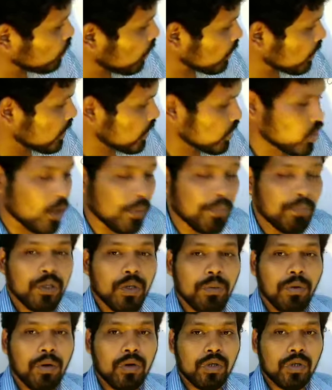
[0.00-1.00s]
দুই অঙ্কের
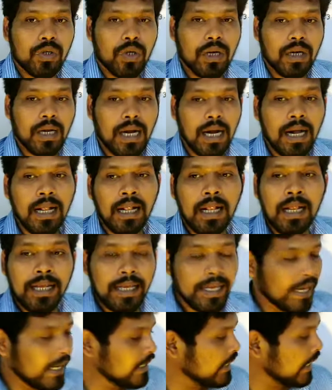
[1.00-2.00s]
সবচেয়ে বড় সংখ্যা
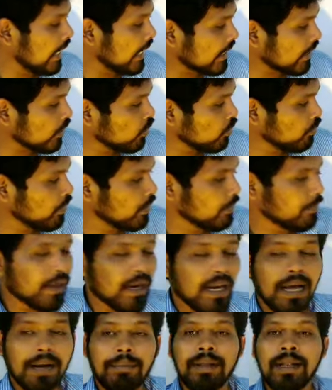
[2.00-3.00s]
এই যে আটানব্বই
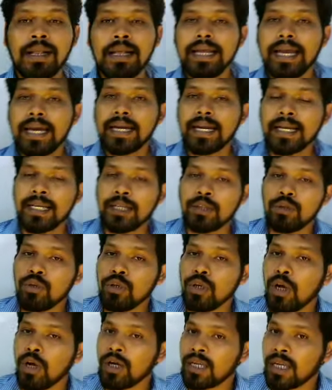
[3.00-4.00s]
পেলাম এটা কি
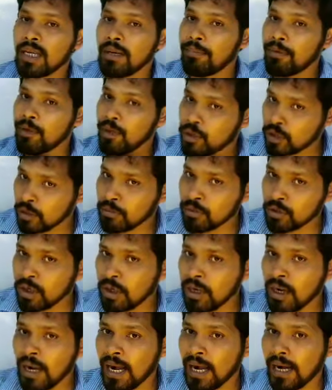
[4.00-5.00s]
দুই অঙ্কের বৃহত্তম
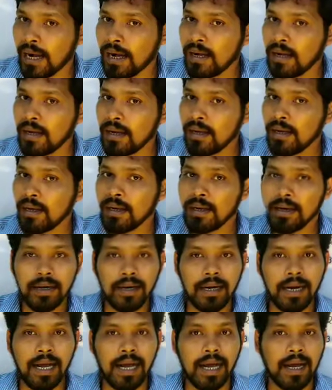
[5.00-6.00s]
সংখ্যা
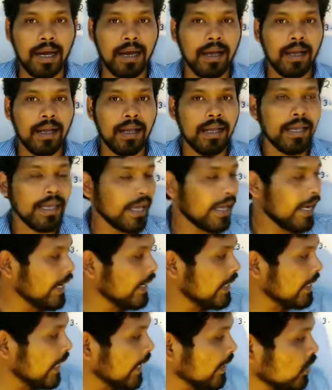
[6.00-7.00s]
না
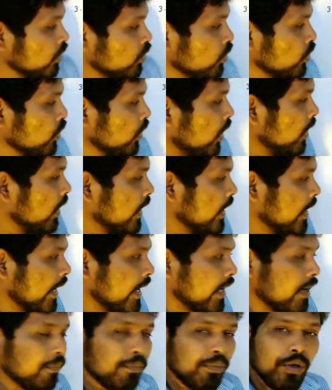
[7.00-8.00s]
এটা দুই
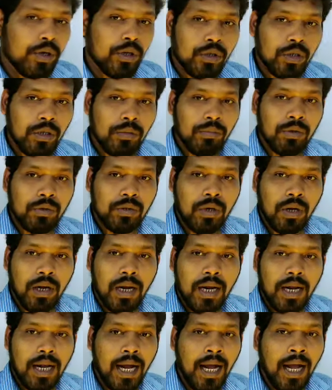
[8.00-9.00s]
অঙ্কের বৃহত্তম
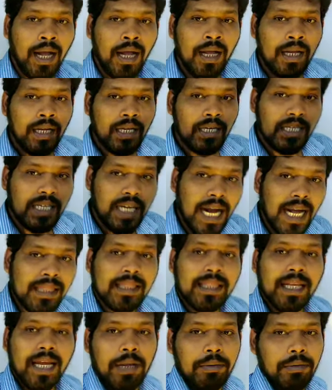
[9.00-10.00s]
সংখ্যা সাত
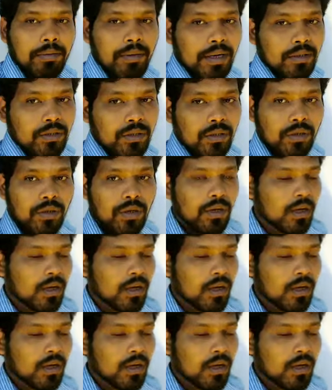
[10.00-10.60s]
দ্বারা বিভাজ্য